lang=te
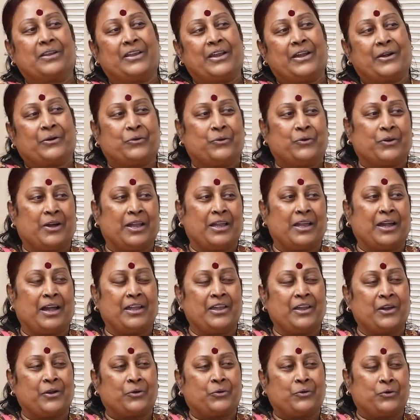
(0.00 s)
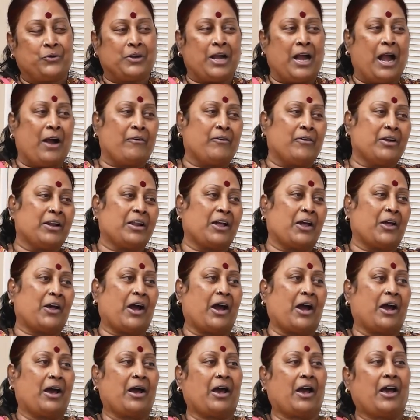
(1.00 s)
ఎక్కువగా ఎక్కువగా ఆవిడని
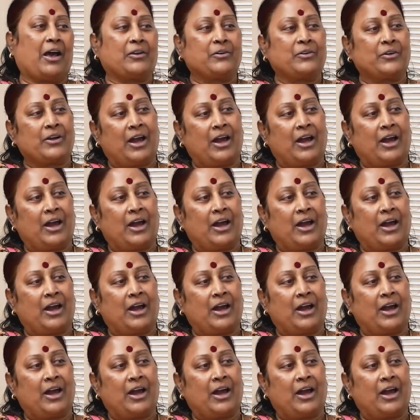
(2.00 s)
అను